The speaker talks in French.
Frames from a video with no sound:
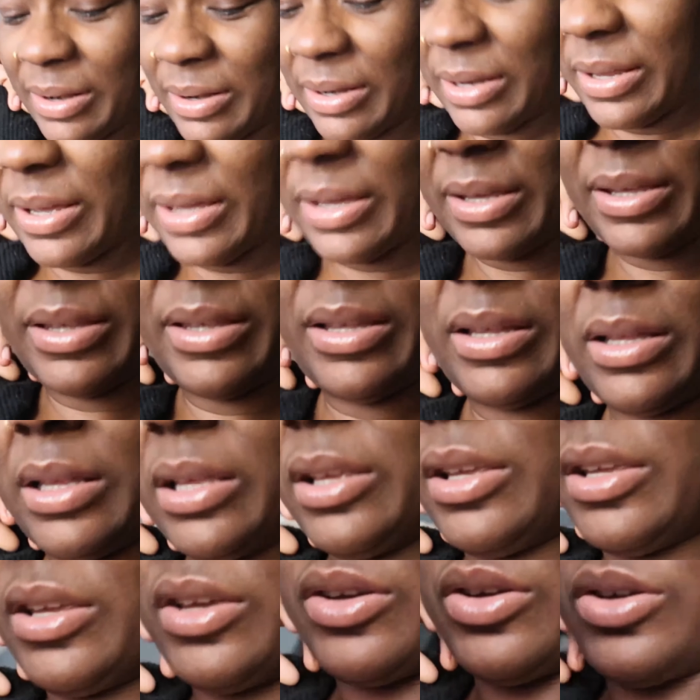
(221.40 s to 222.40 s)
Là,
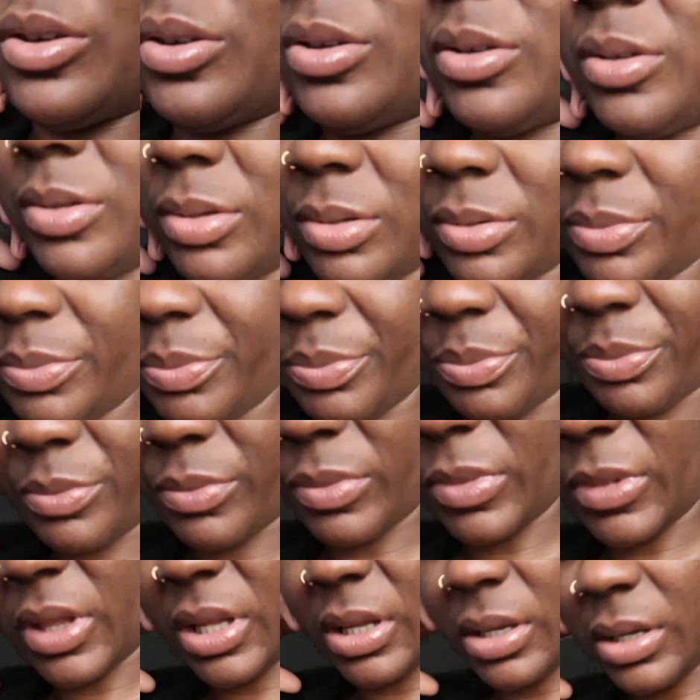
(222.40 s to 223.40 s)
il est... Euh,
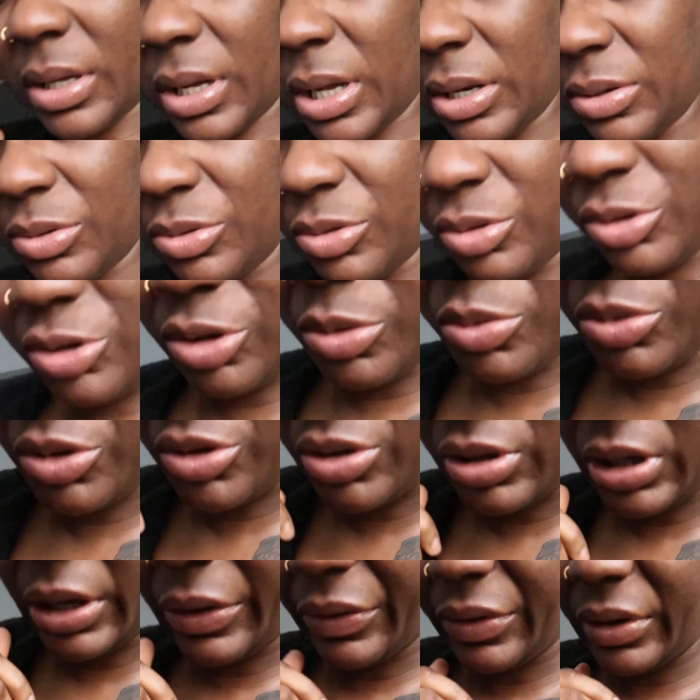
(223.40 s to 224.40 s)
non, je me
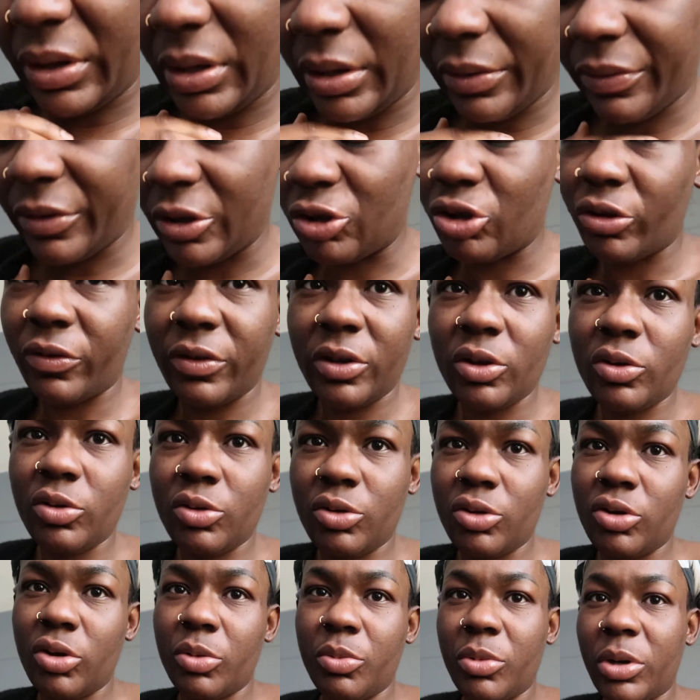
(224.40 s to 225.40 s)
suis réveillée. Enfin, je viens tout
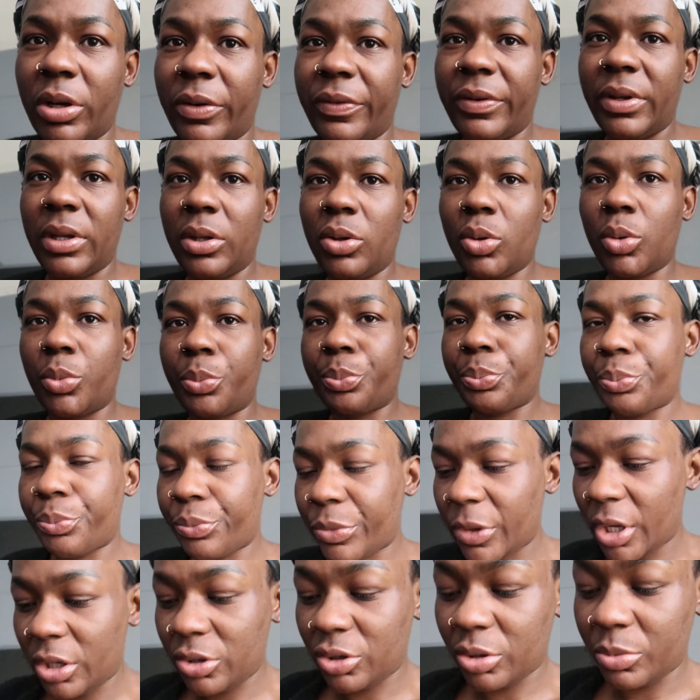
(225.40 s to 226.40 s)
juste de me réveiller. Non.
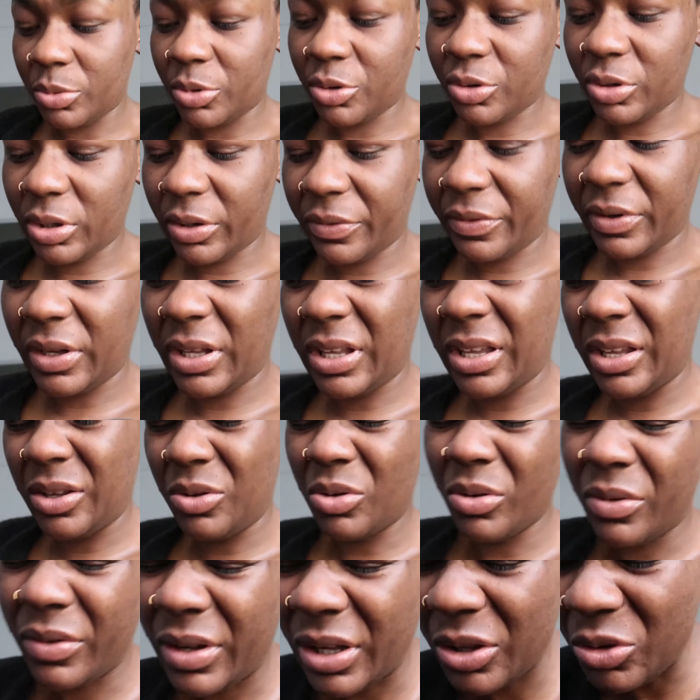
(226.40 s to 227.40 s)
Je me suis réveillée.
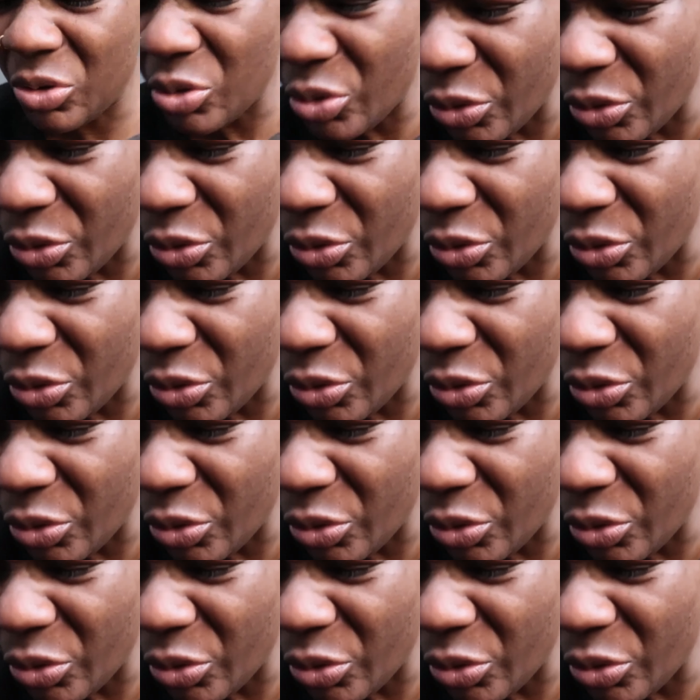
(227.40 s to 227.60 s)
Il devait être